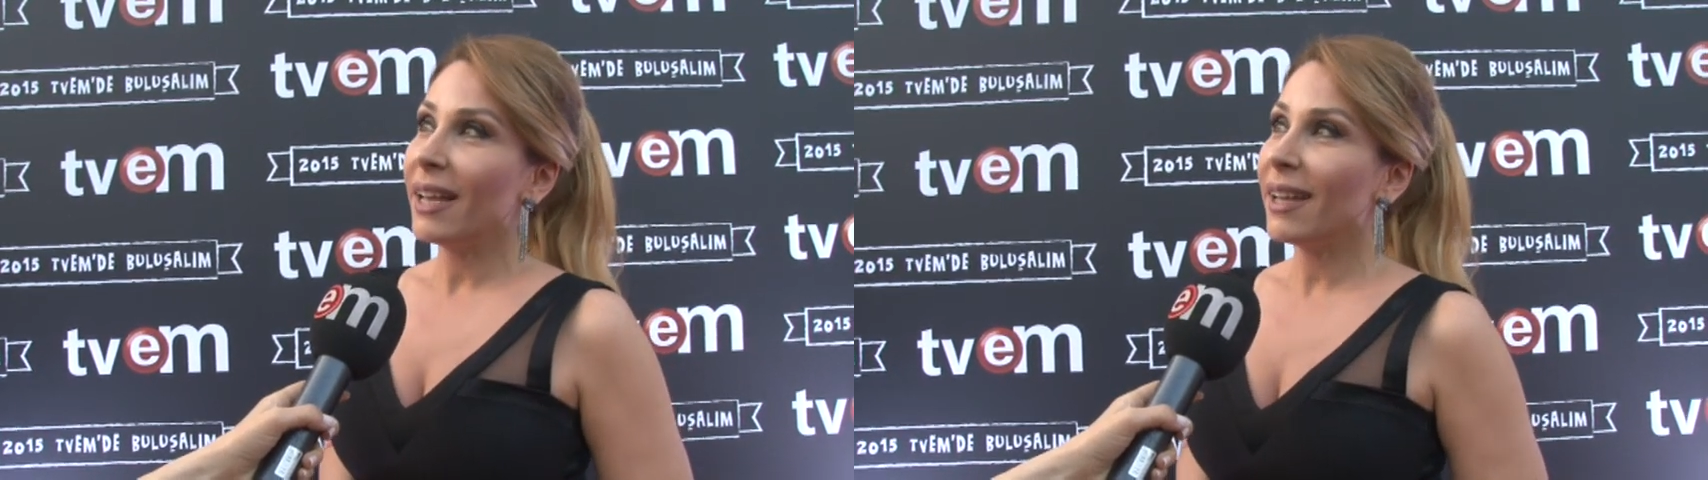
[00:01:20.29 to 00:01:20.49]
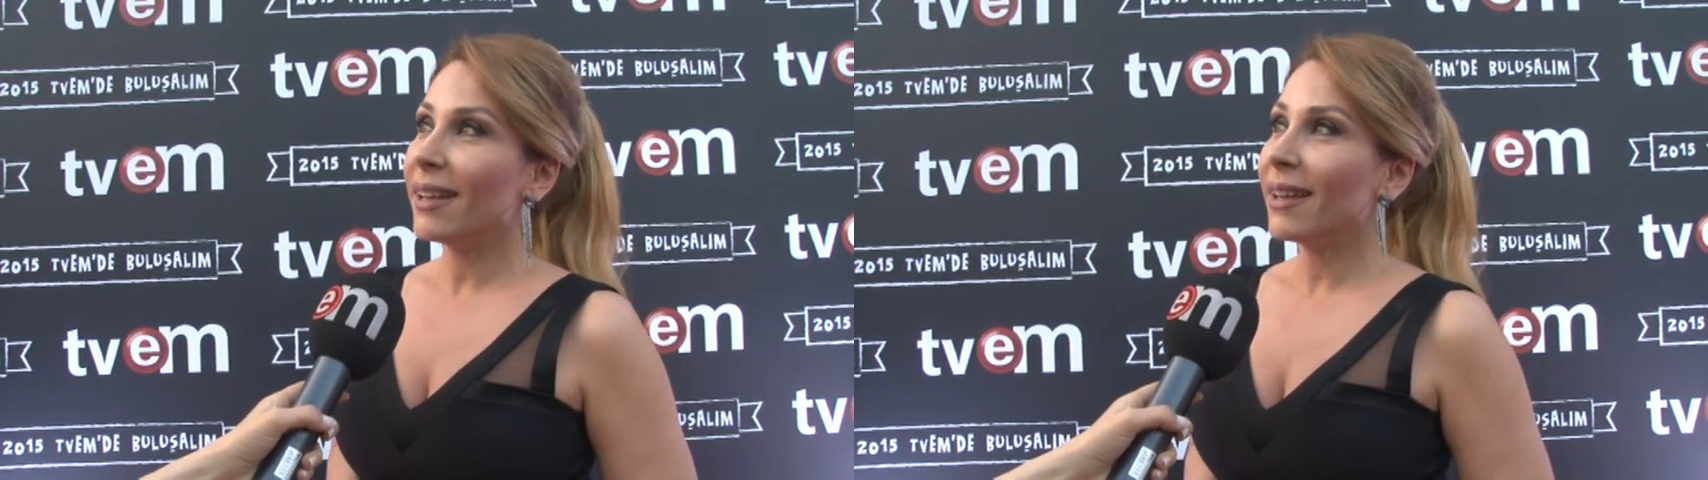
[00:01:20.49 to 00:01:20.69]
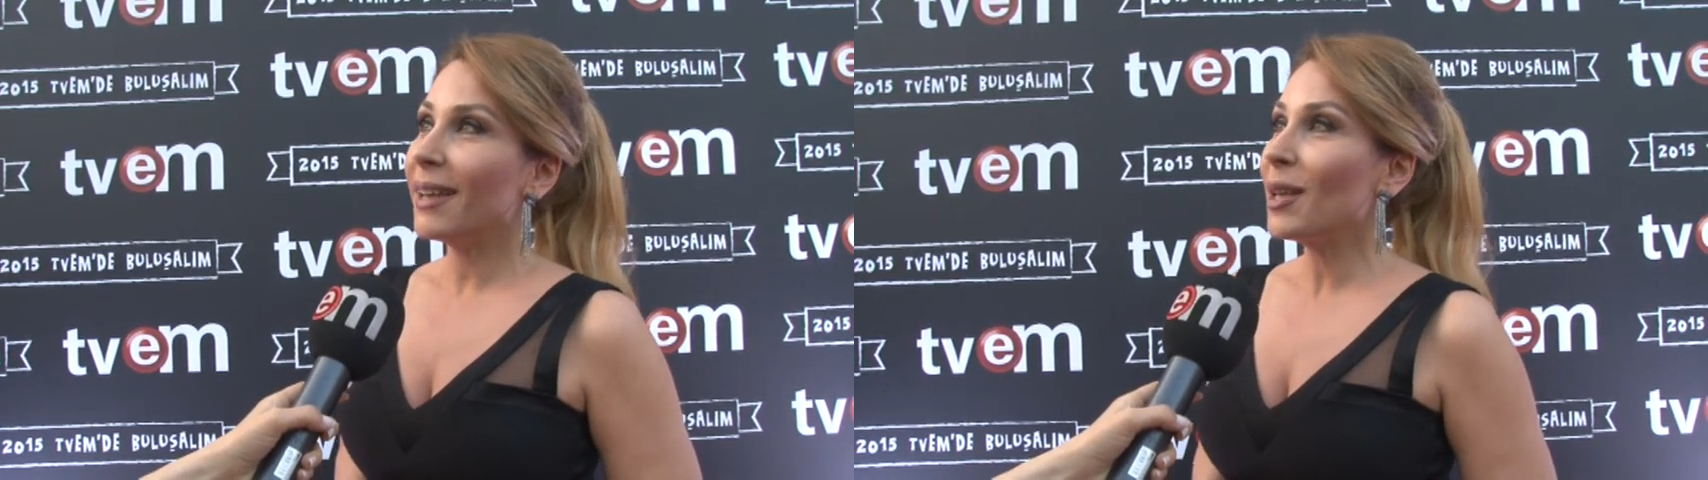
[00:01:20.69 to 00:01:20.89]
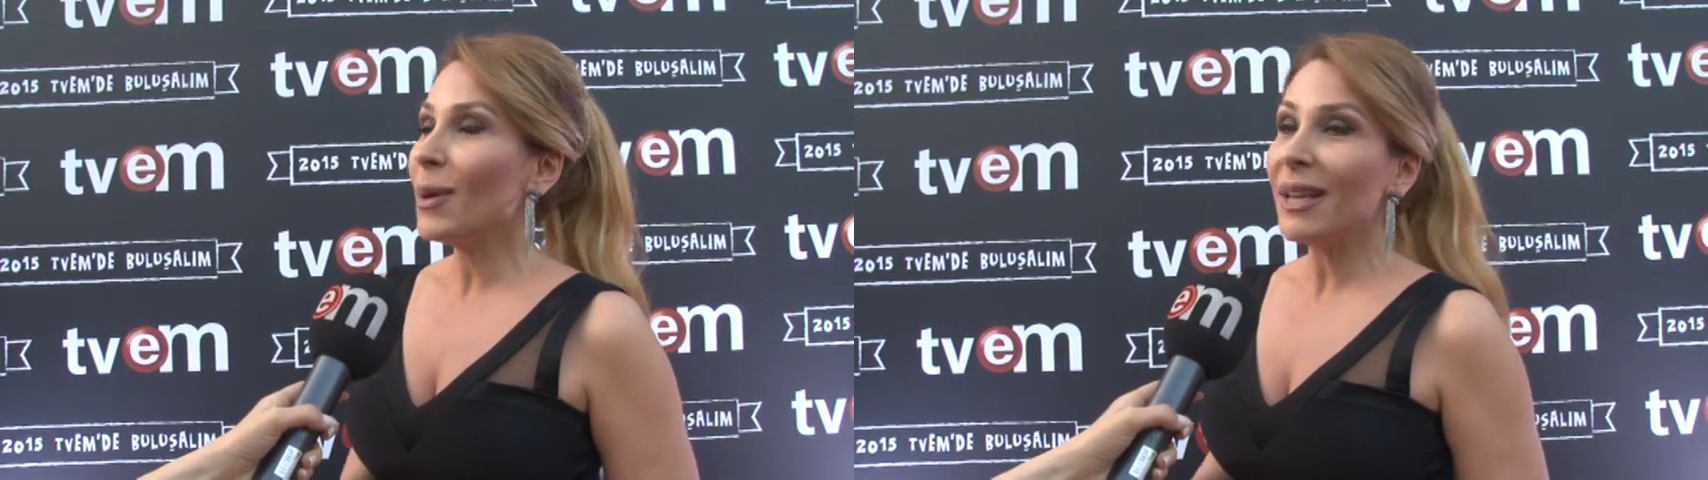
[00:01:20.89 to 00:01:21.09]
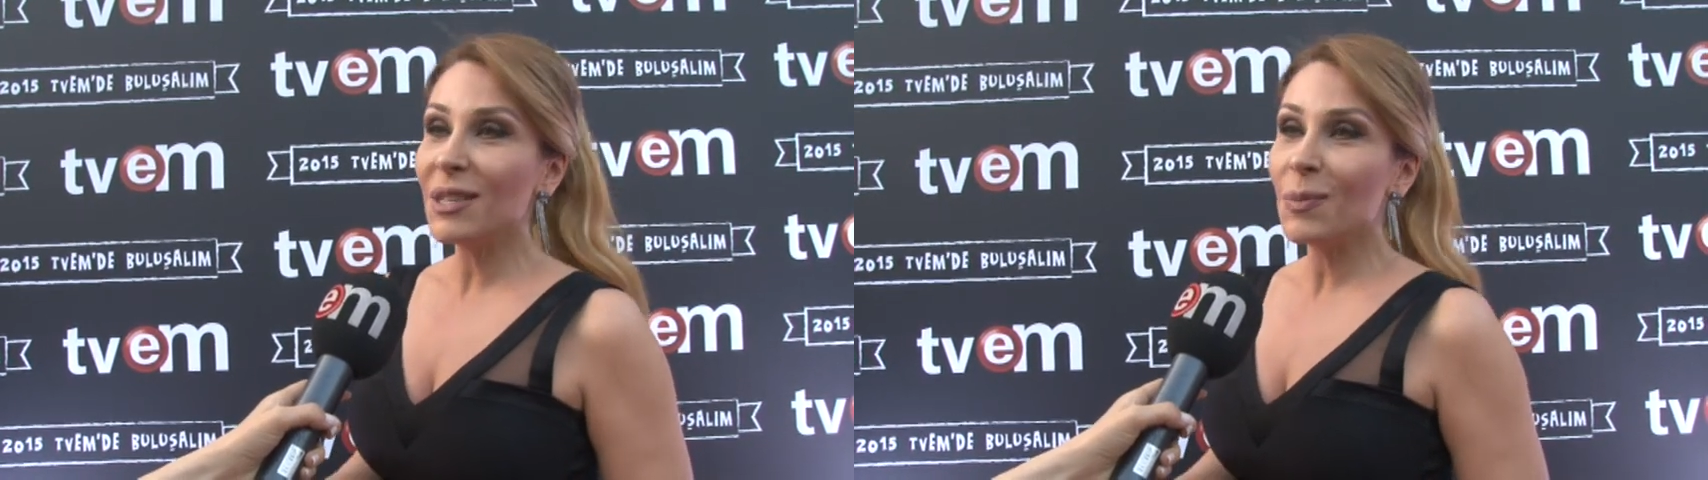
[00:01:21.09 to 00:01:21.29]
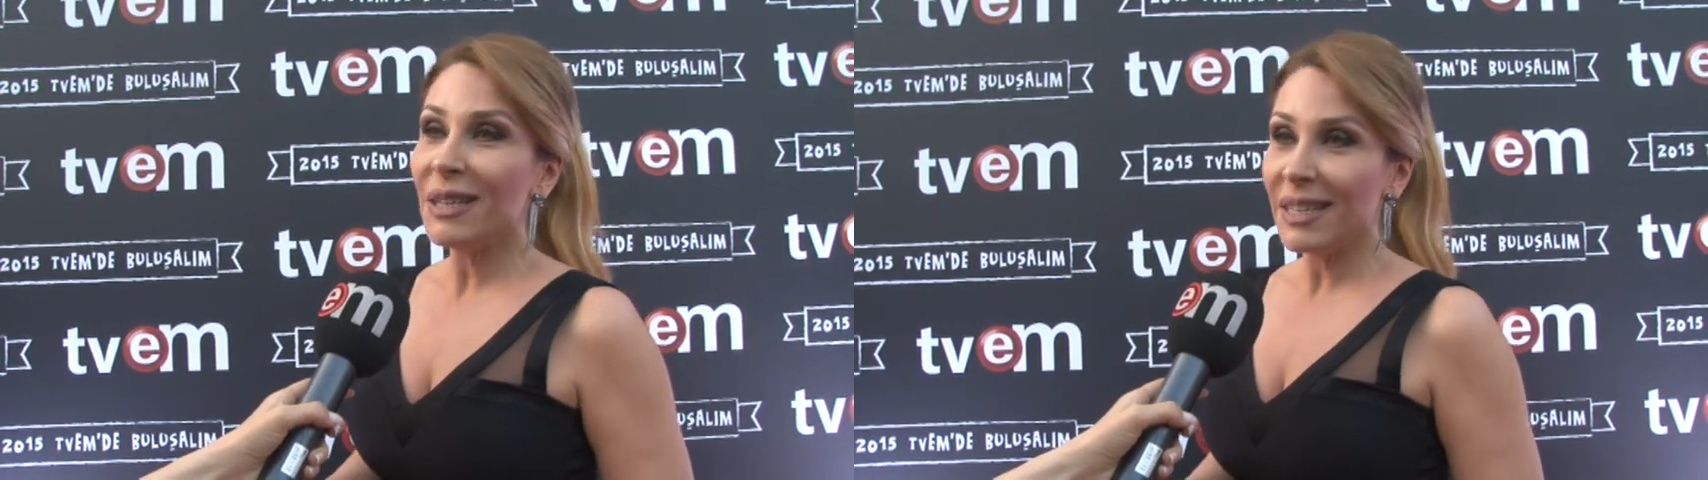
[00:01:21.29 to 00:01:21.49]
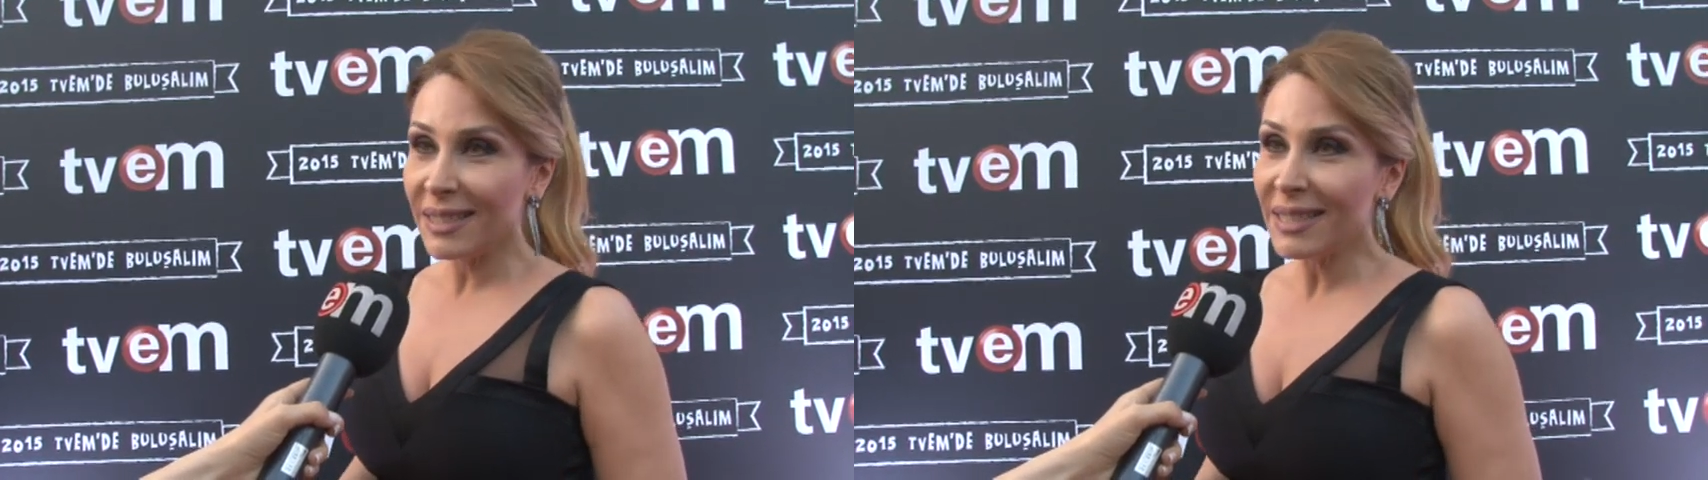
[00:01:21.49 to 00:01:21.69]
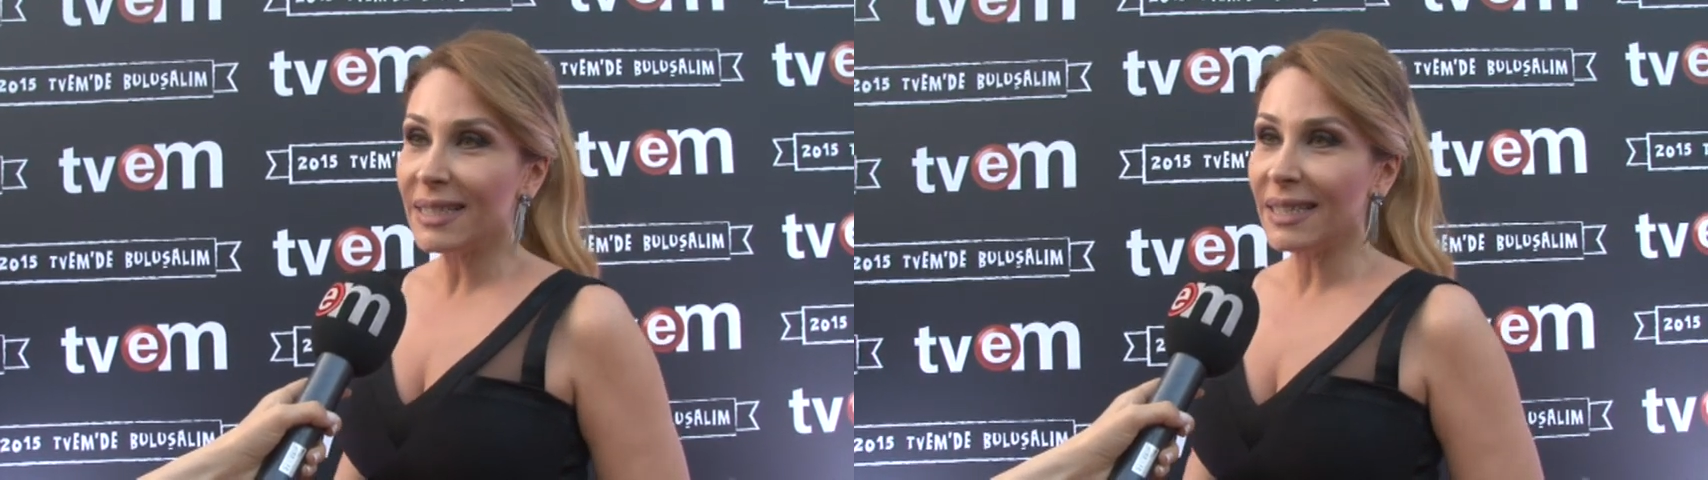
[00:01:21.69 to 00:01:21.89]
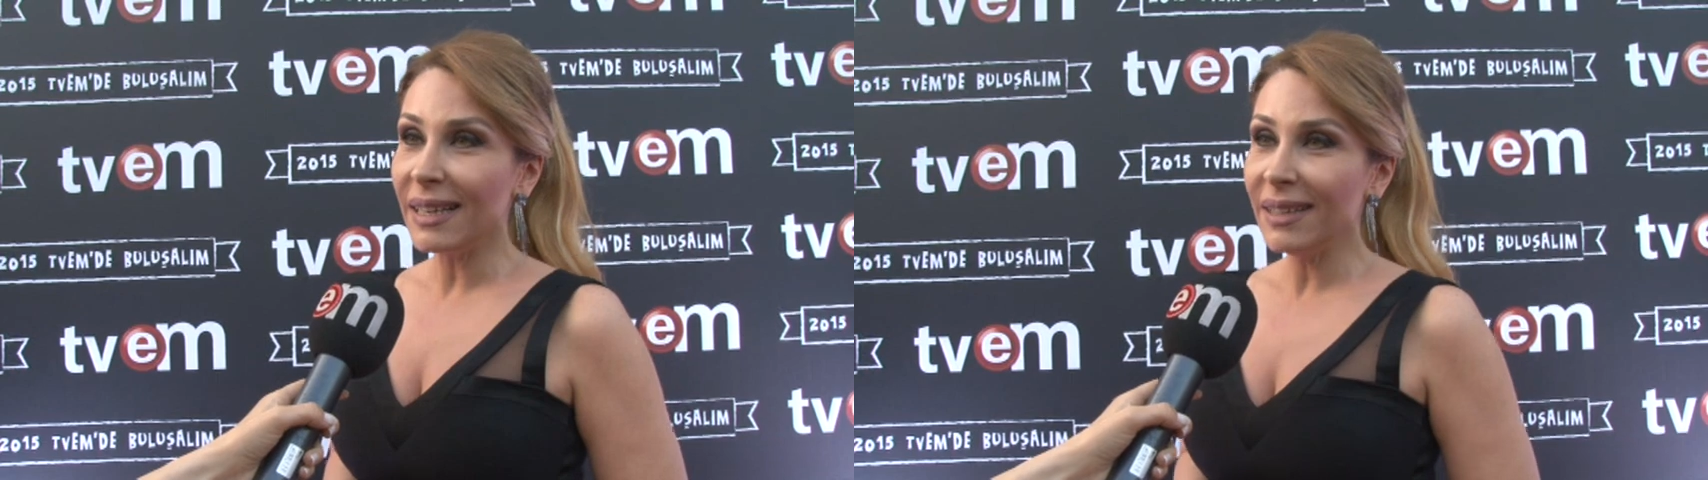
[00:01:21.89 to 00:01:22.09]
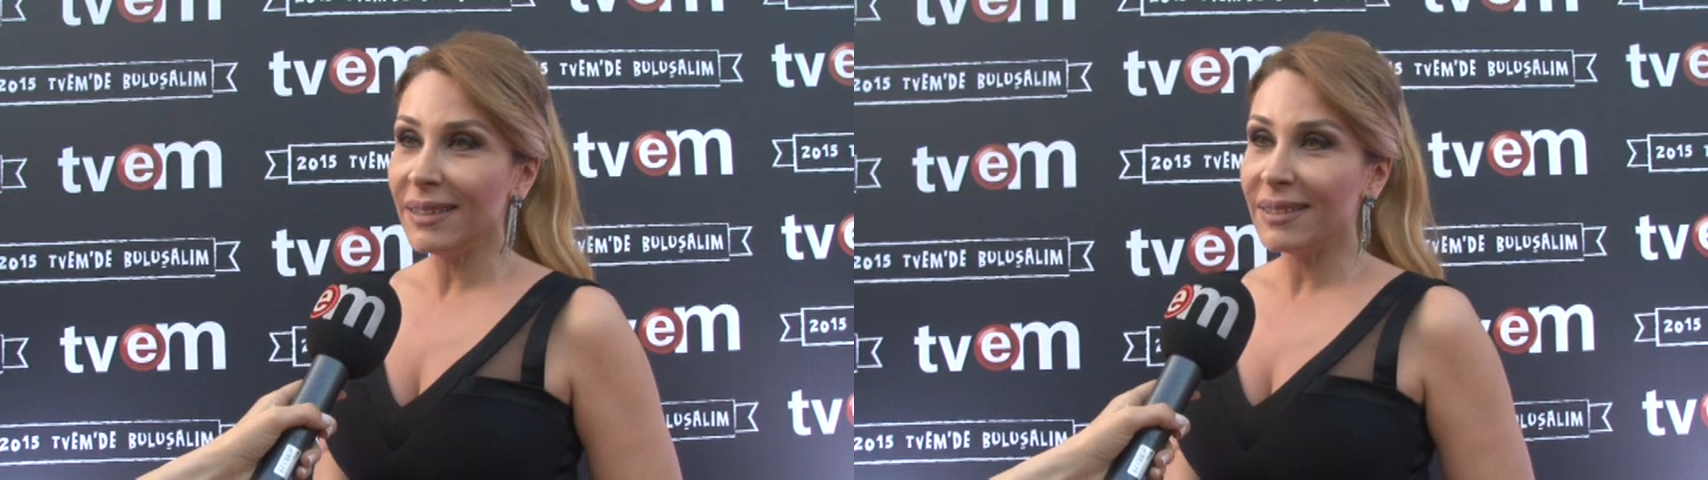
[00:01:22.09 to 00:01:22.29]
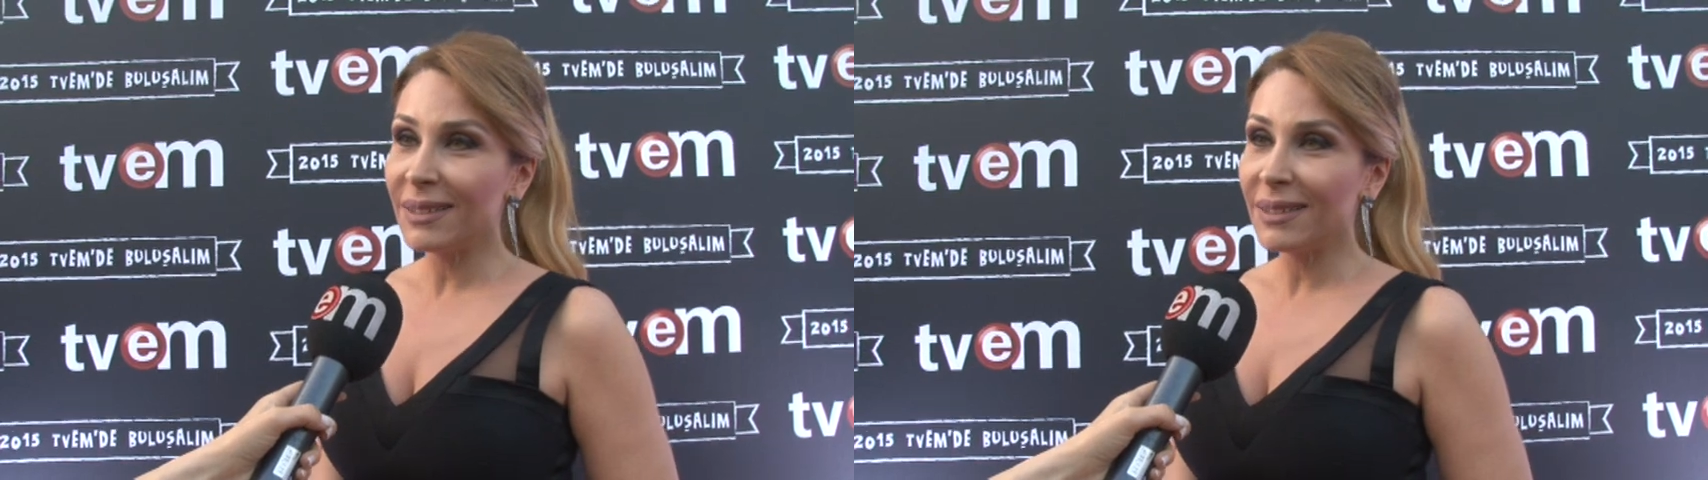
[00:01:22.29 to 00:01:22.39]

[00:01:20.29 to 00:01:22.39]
E, egemenlik milletinse